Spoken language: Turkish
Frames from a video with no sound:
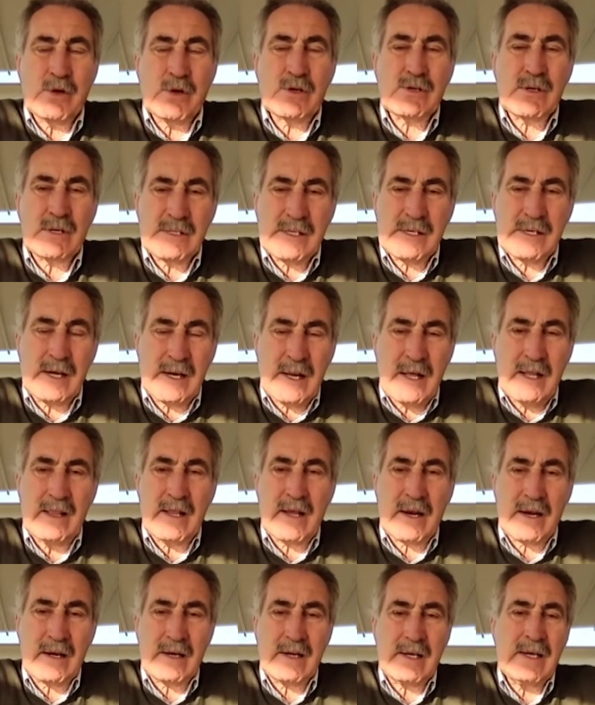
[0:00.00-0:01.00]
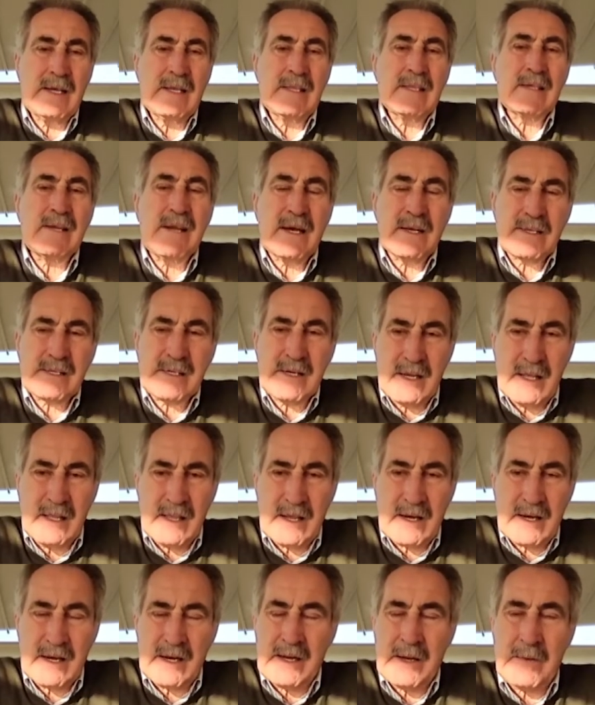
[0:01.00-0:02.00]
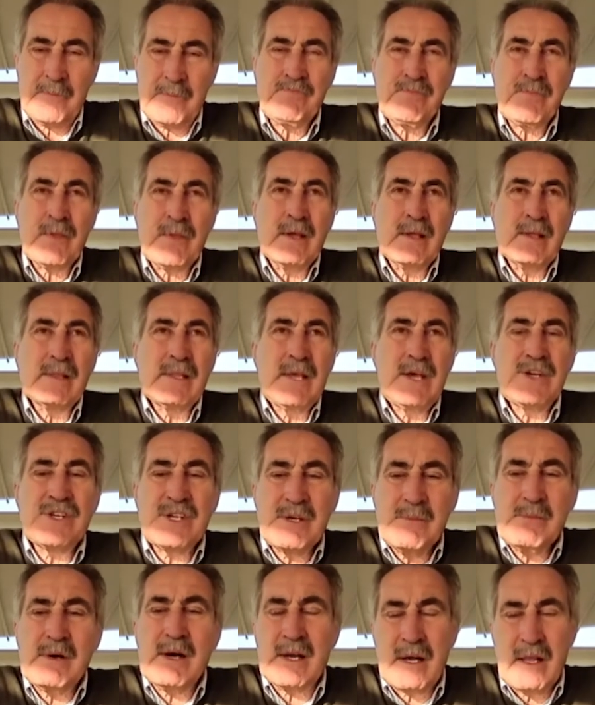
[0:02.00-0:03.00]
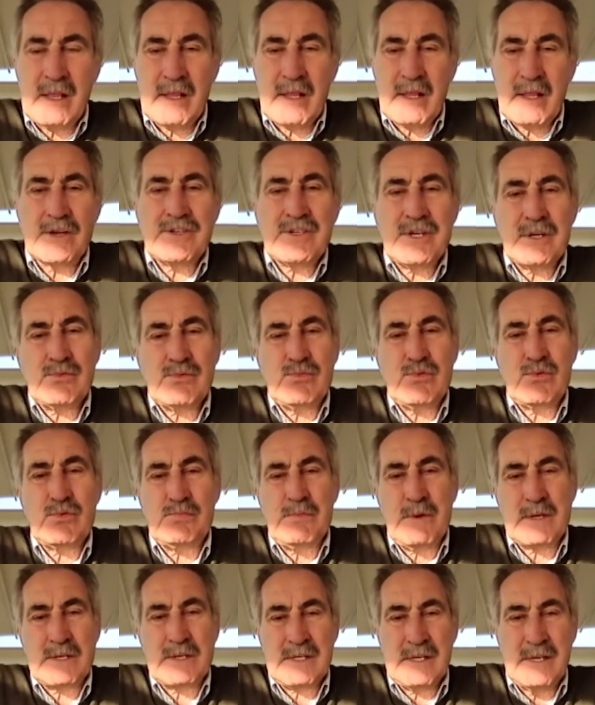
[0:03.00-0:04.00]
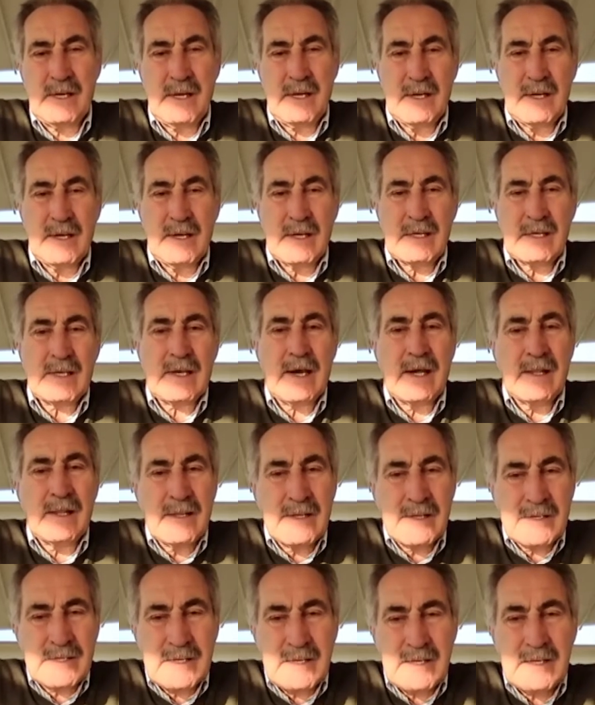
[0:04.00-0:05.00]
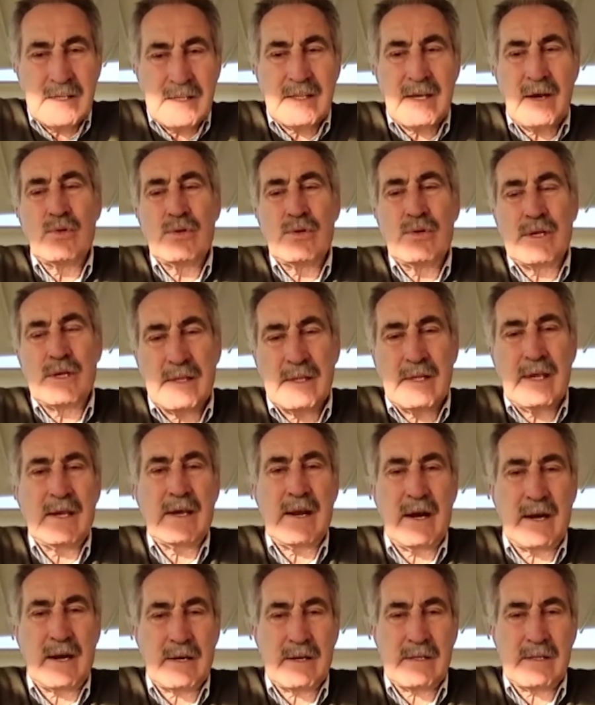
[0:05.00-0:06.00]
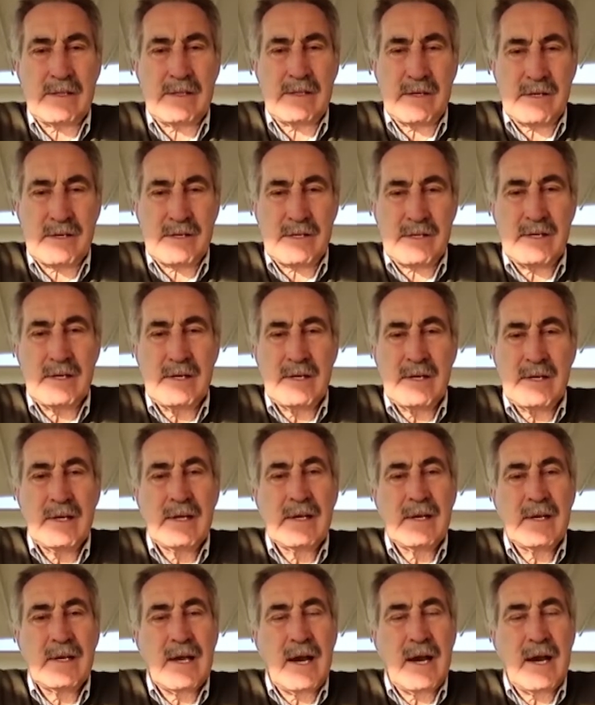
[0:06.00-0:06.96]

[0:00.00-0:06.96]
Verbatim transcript: demokrasi kanallarını, itiraz kanallarını, değişim kanallarını açık tutması kendisinin de ülkenin de yararıdır.